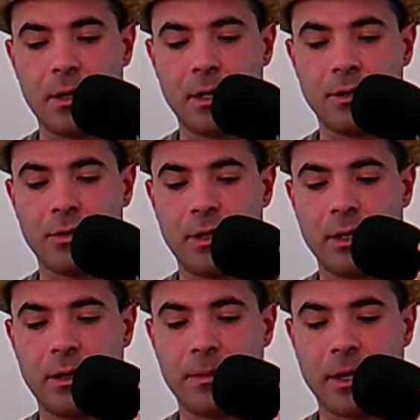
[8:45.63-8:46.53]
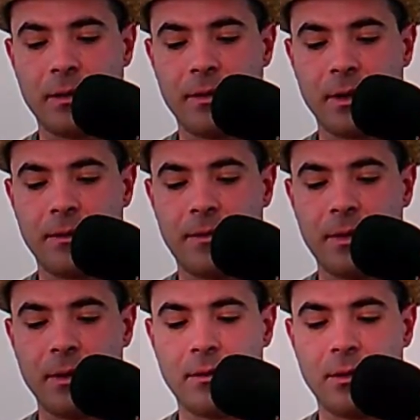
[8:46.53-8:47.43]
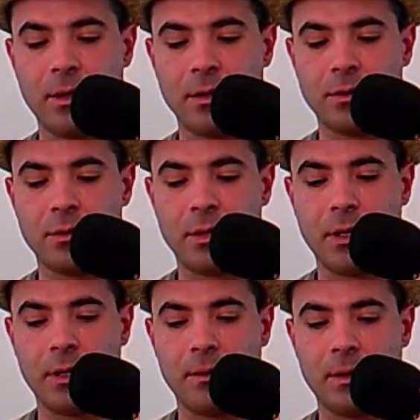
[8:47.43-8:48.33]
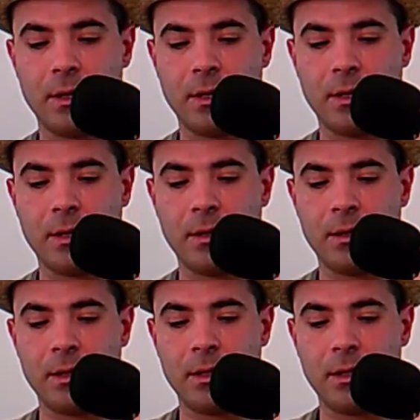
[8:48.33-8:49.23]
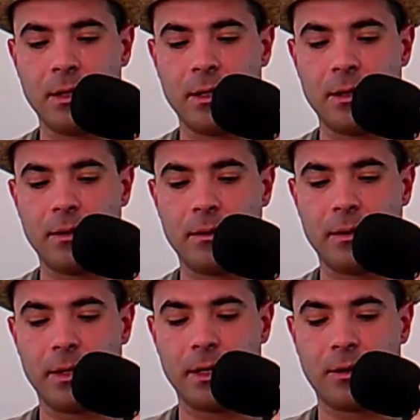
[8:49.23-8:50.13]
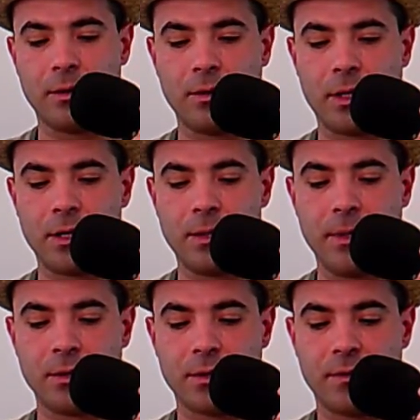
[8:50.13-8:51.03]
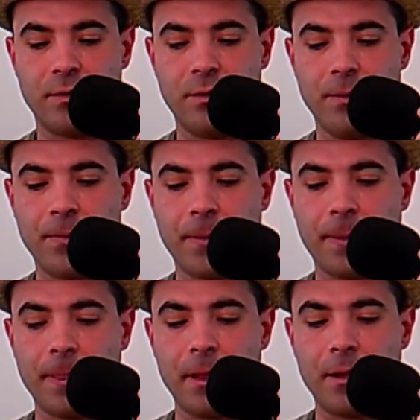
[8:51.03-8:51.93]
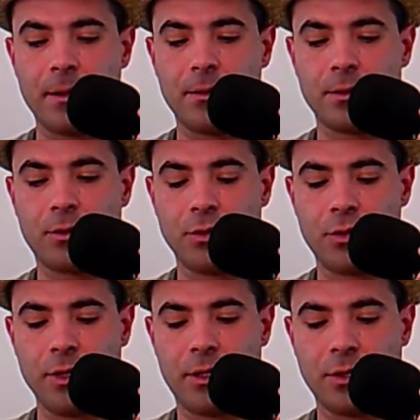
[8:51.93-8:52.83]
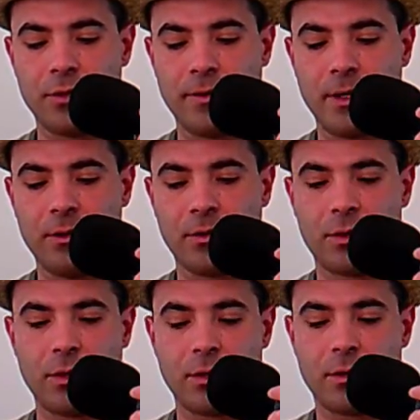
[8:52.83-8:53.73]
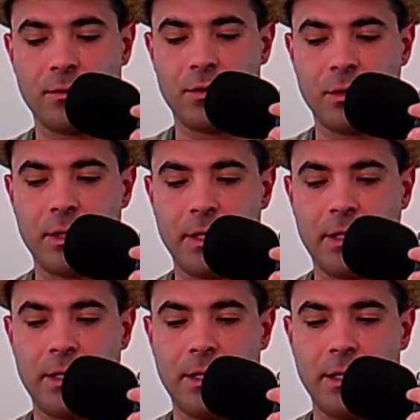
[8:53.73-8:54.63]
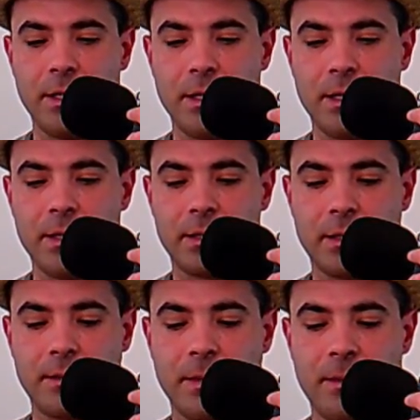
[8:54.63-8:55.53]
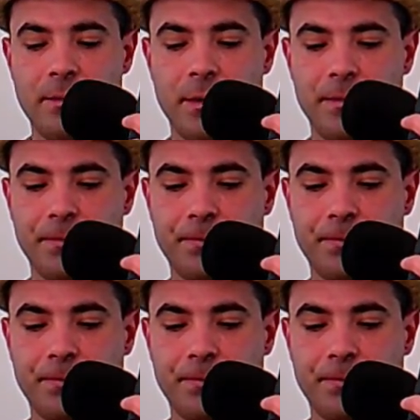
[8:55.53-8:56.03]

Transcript: Ajouter un appareil vérifié, oui, ajouter, voilà. Ouais, d'accord, ok, c'est bien, on s'en fout. Donc tout de suite, je vais donc, comme je l'ai dit un instant même,